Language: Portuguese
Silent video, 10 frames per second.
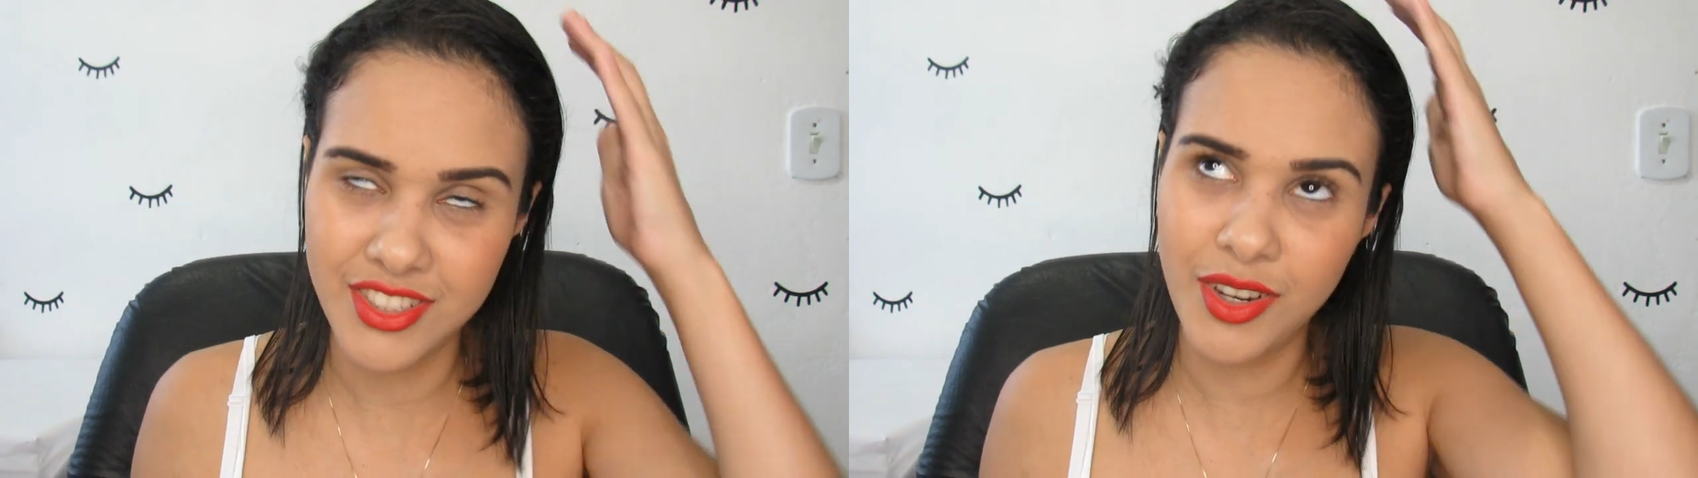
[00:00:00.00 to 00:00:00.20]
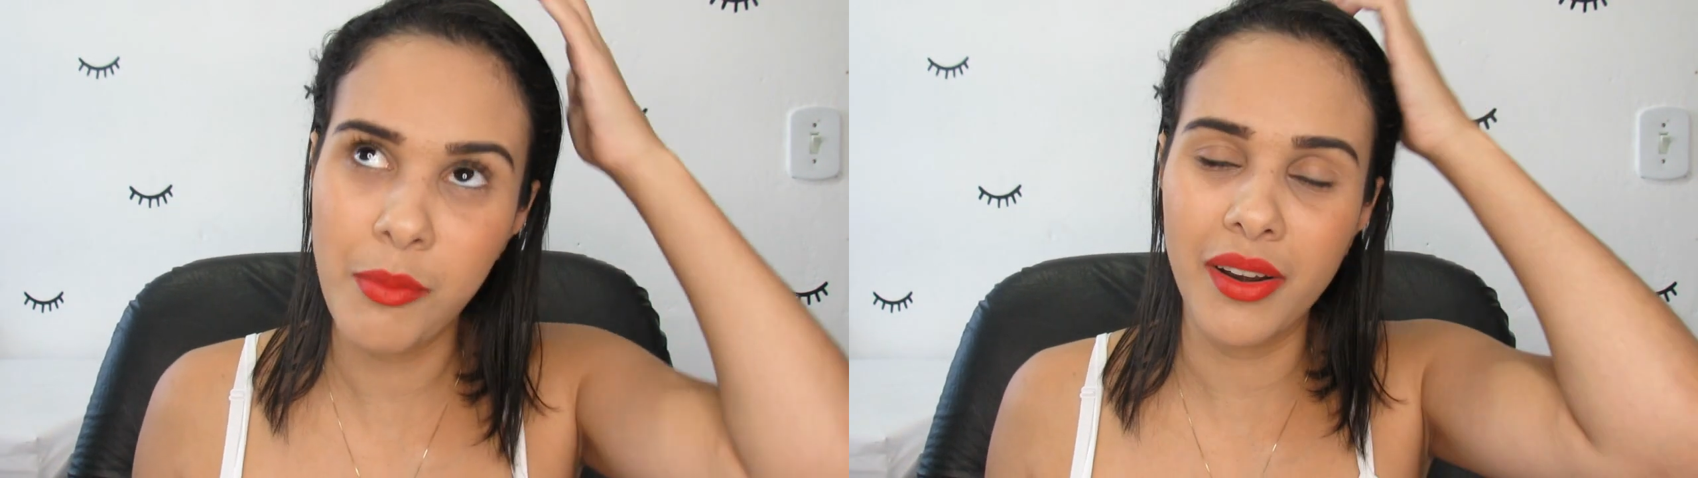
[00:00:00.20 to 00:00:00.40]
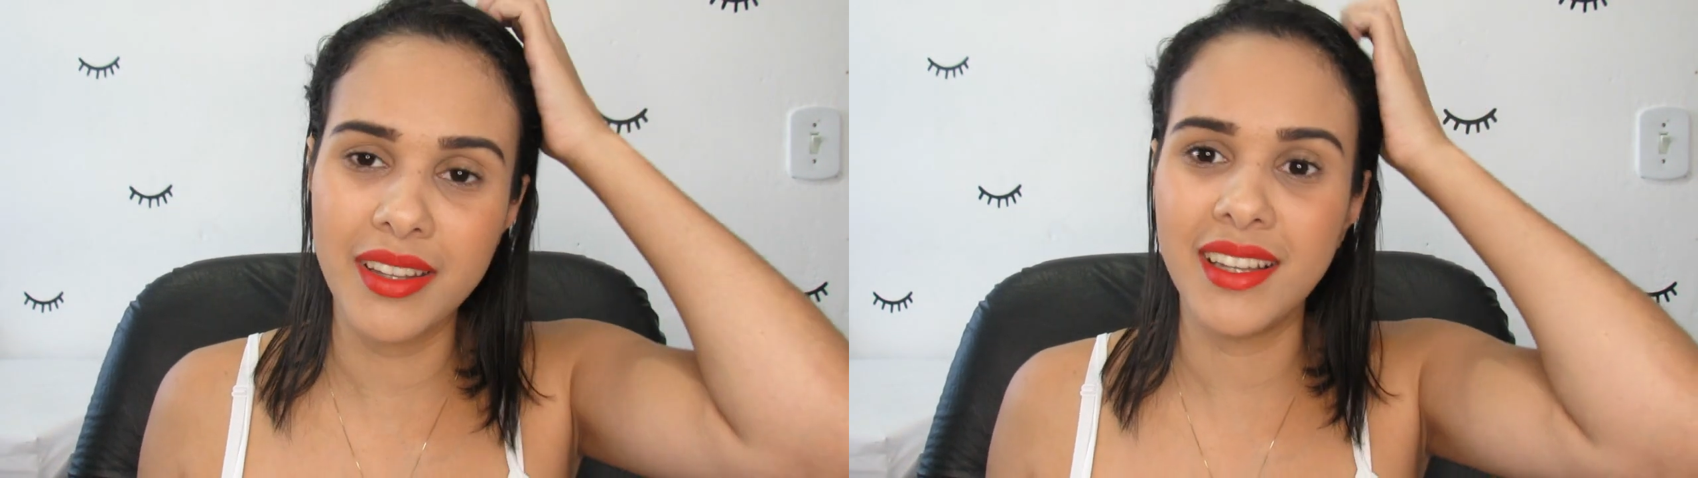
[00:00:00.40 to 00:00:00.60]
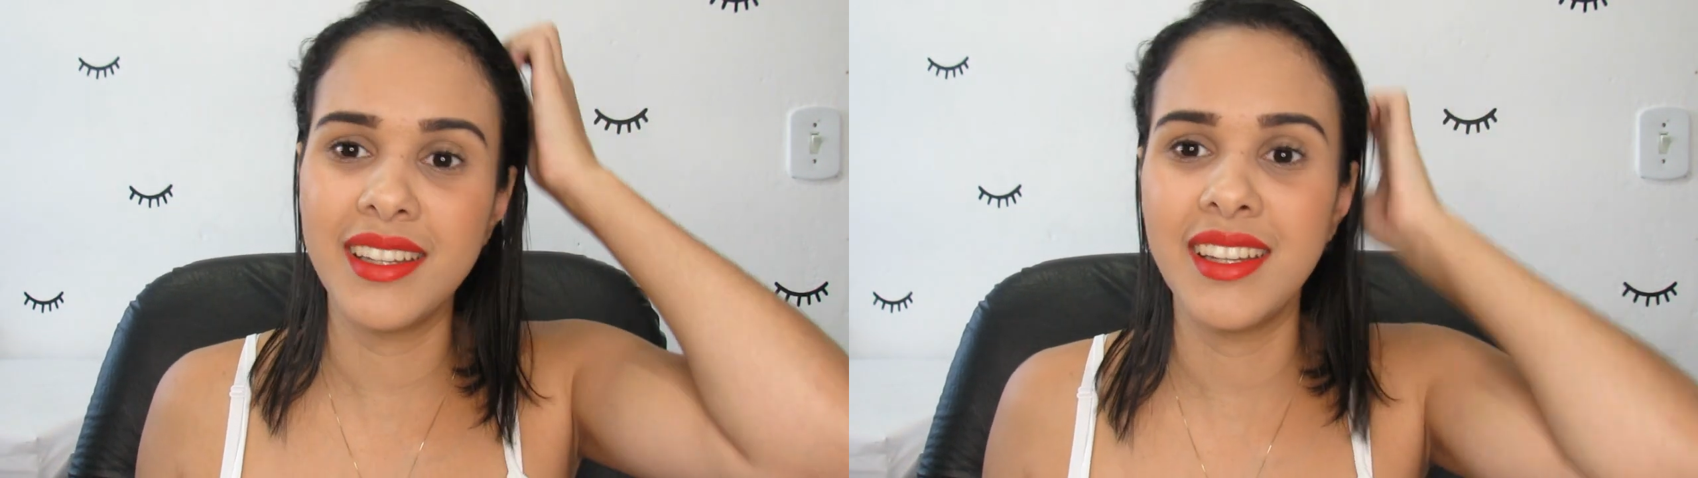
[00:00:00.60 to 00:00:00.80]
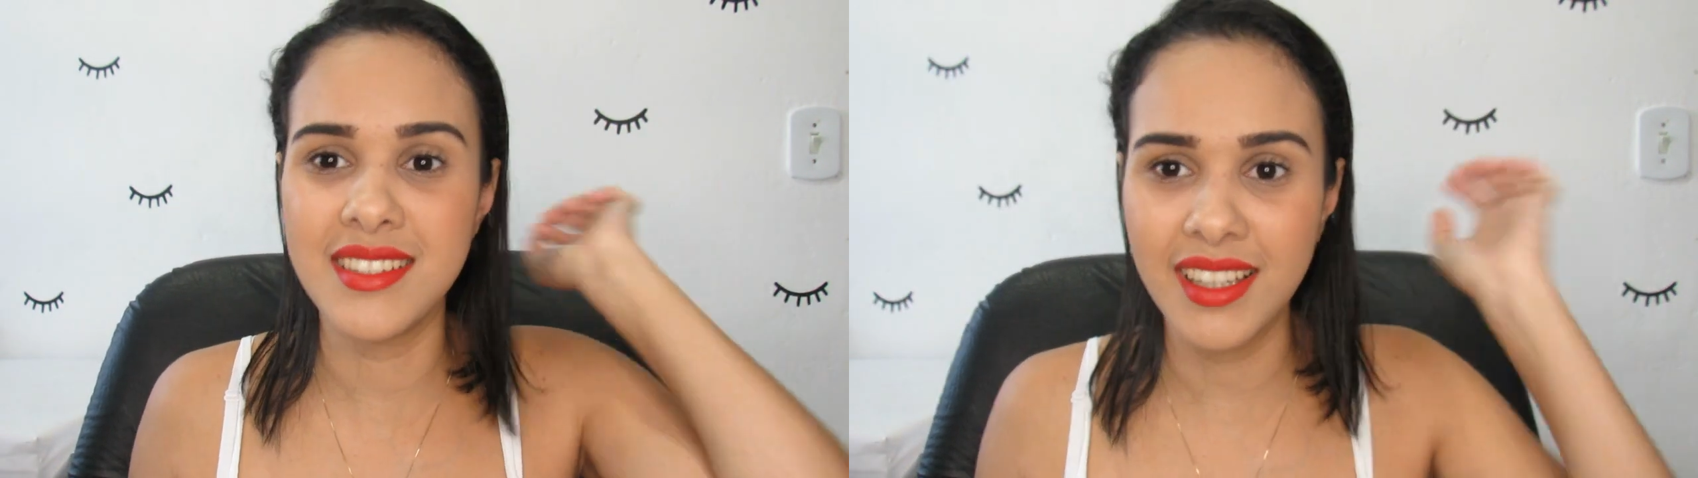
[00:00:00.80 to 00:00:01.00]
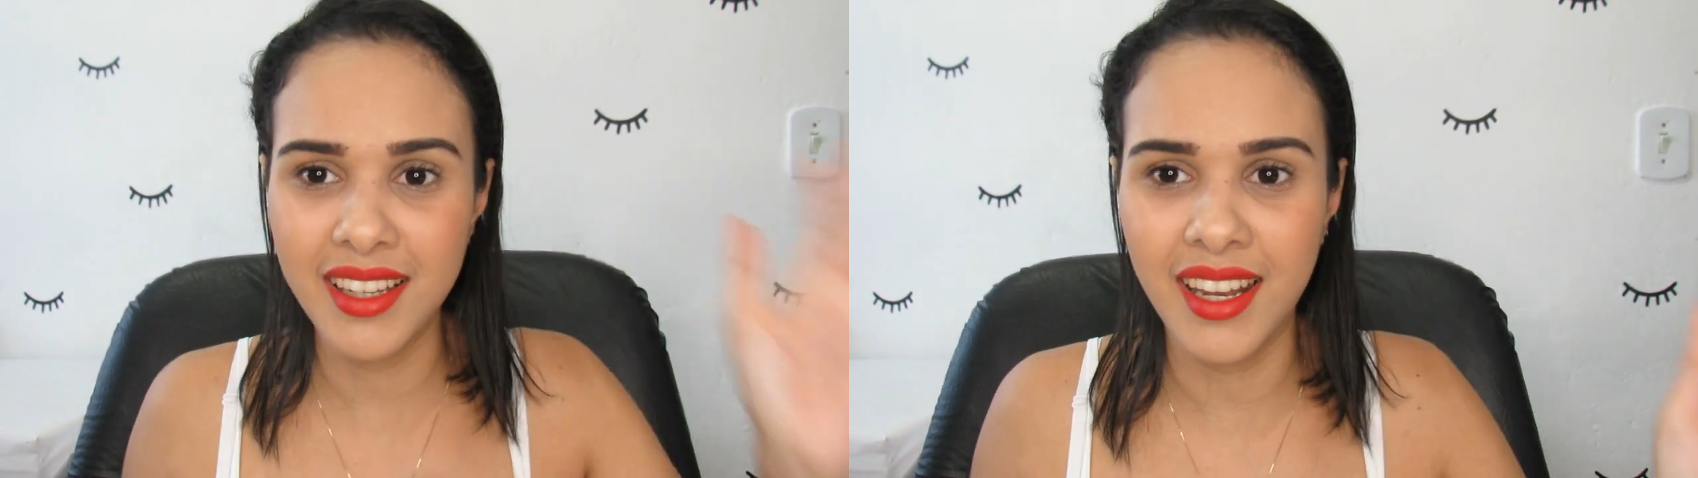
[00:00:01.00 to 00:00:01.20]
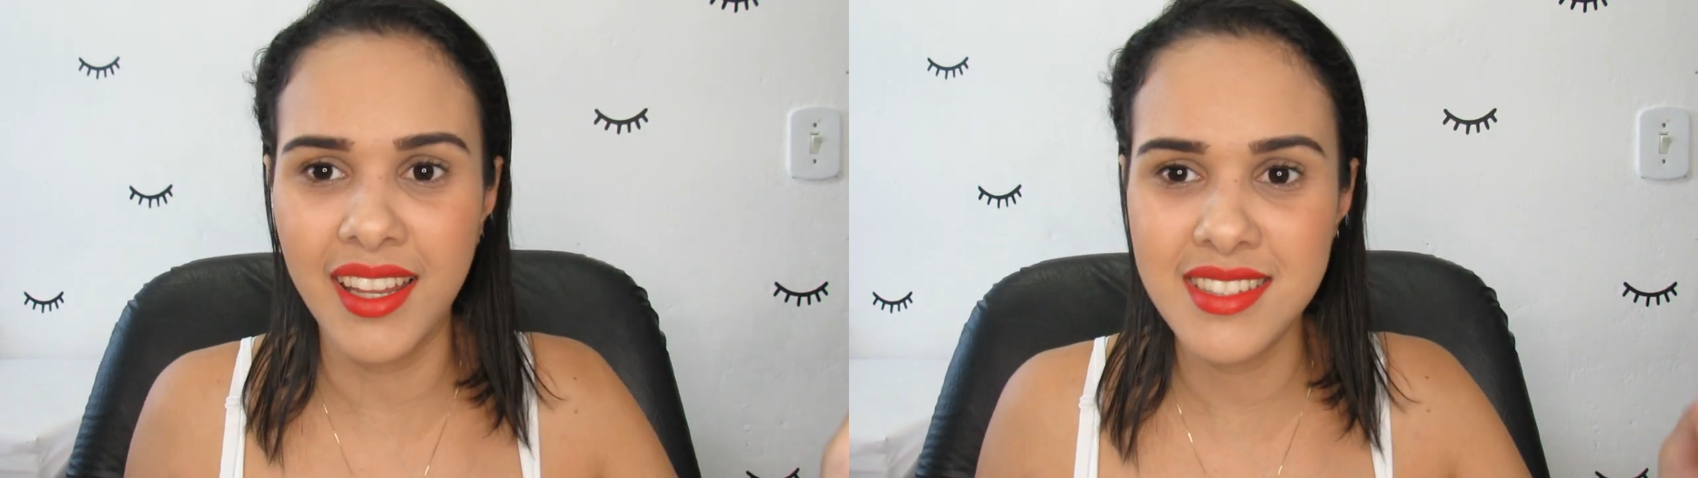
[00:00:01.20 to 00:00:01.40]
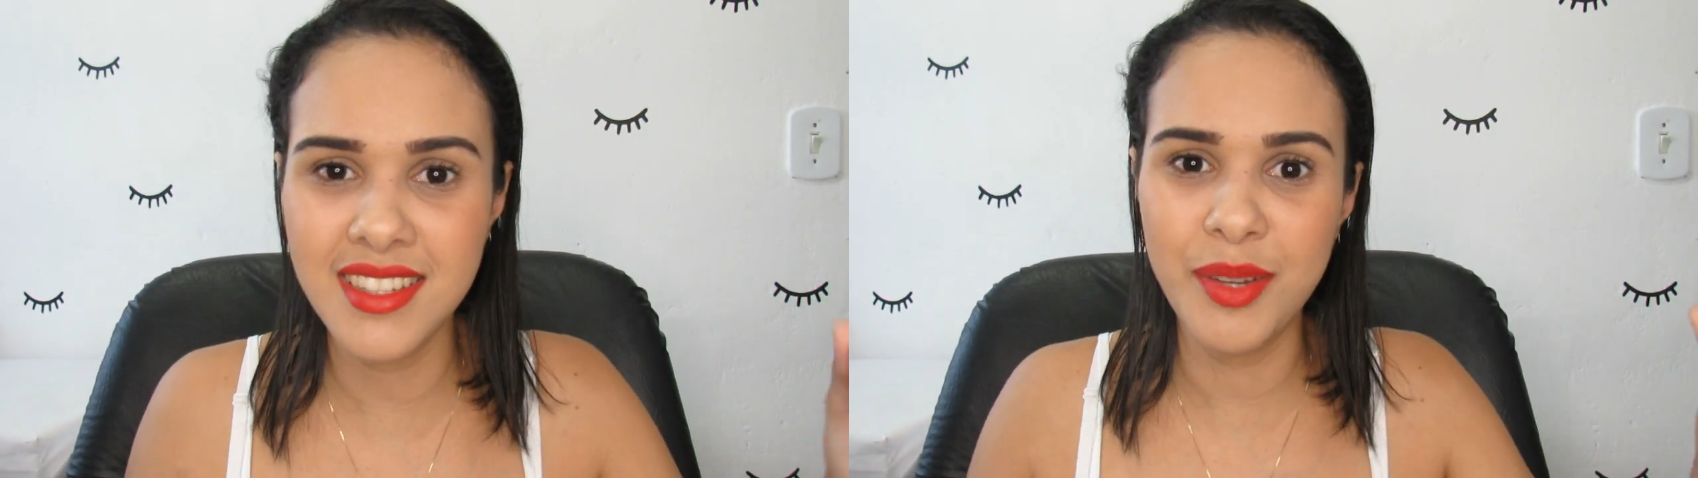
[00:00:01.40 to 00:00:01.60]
Chega uma hora que a criança cresce